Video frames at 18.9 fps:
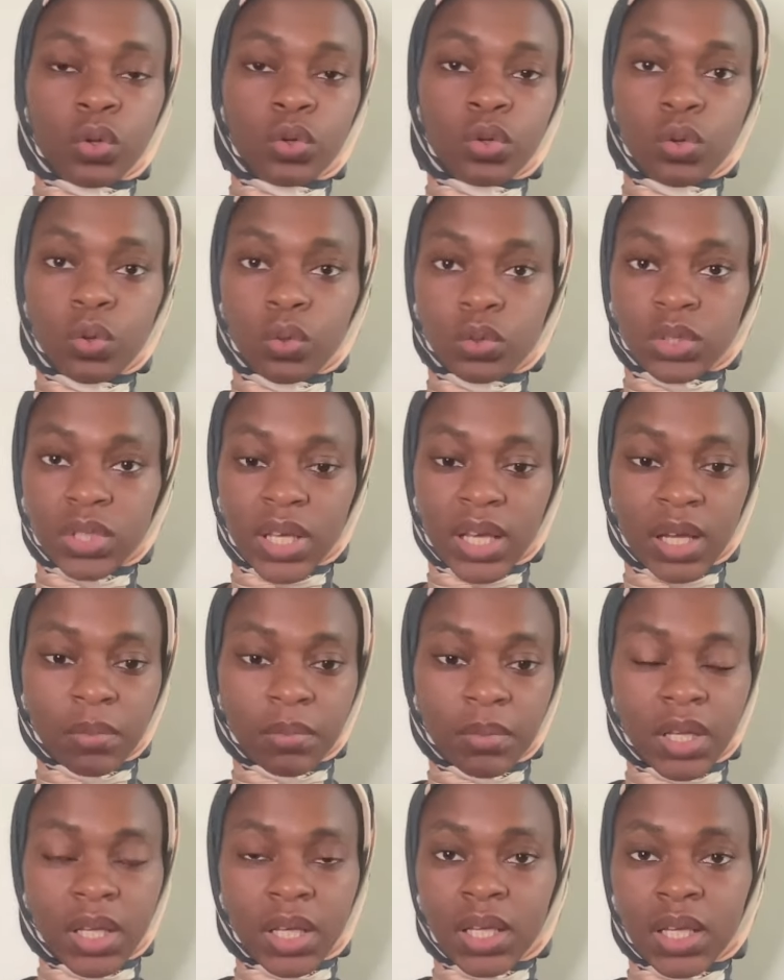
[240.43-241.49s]
le long terme,
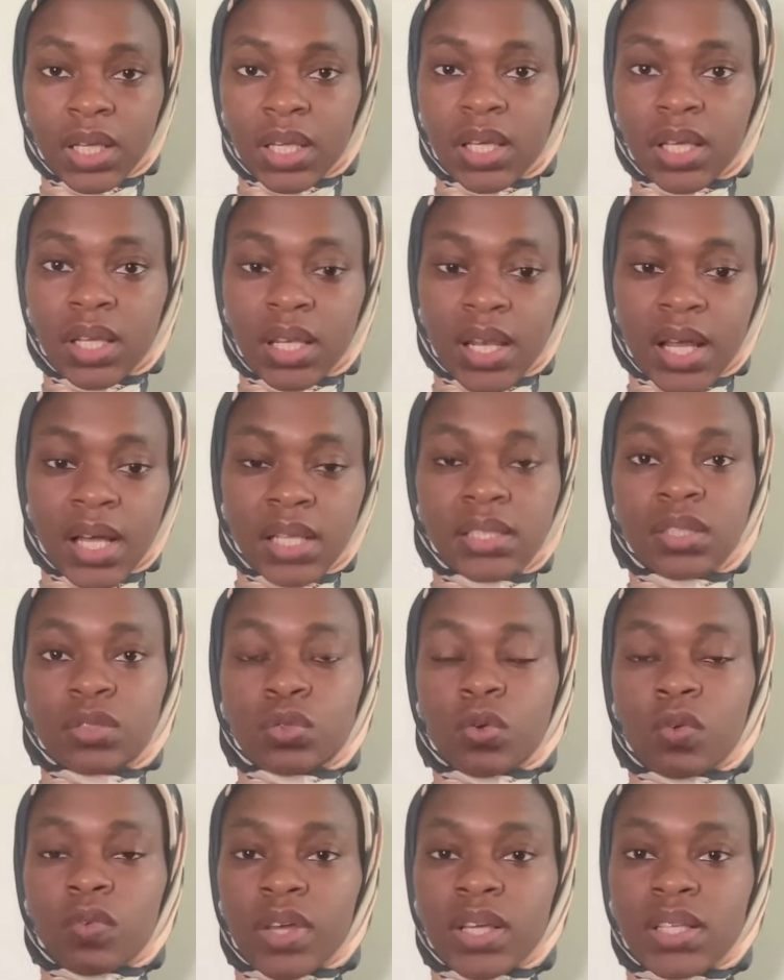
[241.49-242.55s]
et là c'est ce qu'on va